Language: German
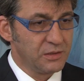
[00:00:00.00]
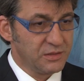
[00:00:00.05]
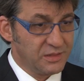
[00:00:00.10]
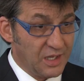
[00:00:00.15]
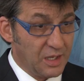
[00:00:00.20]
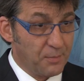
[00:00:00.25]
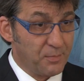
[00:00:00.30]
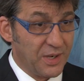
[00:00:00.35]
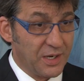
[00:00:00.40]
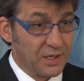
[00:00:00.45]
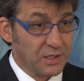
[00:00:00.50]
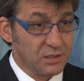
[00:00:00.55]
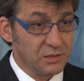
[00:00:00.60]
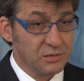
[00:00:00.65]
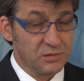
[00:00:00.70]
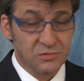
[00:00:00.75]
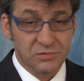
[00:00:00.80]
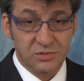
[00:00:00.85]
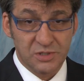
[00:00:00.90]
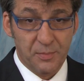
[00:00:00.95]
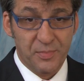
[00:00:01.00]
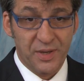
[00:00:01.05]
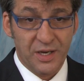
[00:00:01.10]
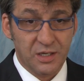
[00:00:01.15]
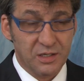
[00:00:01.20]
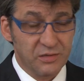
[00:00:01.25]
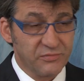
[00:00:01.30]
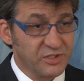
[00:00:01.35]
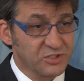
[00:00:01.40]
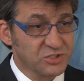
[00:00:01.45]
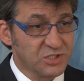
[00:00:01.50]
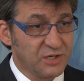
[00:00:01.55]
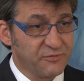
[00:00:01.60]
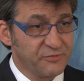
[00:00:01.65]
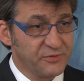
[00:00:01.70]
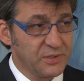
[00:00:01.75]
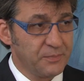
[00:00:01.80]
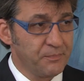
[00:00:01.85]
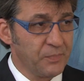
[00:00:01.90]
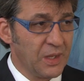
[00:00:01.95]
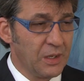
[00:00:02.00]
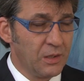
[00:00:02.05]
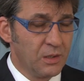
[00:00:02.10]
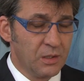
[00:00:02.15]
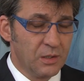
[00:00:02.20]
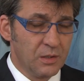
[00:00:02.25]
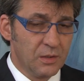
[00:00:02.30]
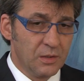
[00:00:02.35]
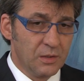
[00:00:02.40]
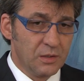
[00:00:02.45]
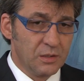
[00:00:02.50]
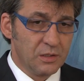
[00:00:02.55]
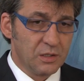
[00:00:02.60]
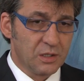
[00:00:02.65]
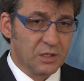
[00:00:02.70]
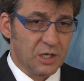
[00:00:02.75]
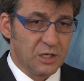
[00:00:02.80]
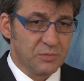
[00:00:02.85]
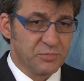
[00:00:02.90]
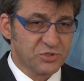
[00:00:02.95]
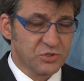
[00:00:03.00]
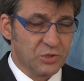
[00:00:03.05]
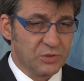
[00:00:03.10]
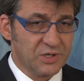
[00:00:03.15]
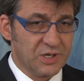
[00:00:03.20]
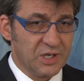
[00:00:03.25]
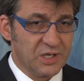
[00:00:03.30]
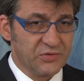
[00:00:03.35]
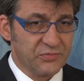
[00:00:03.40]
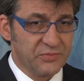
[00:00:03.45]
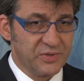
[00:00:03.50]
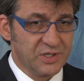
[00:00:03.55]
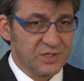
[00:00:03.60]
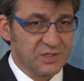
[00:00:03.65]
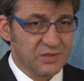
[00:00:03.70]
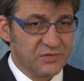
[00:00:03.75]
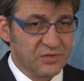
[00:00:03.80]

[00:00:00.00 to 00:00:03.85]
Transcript: der Banken und der Bankenwirtschaft. Ich glaube schon, dass wir